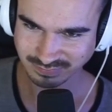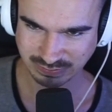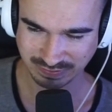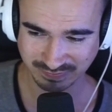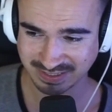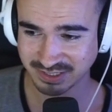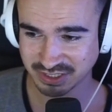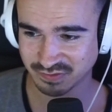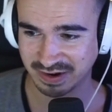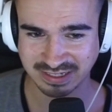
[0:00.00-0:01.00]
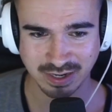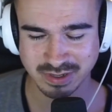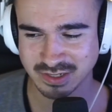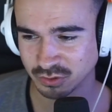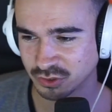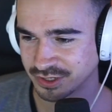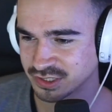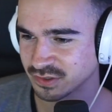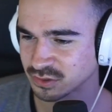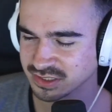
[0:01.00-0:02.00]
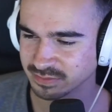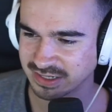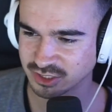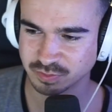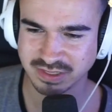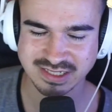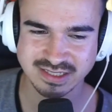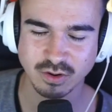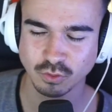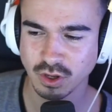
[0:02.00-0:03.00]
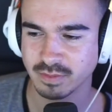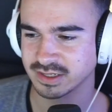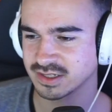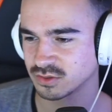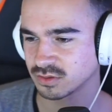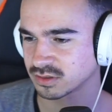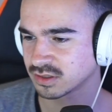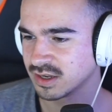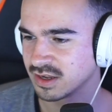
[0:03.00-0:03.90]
was weiß ich, 2, 3 Millionen Coins Verlust gemacht. Die Spieler sind ja unnormal gesunken.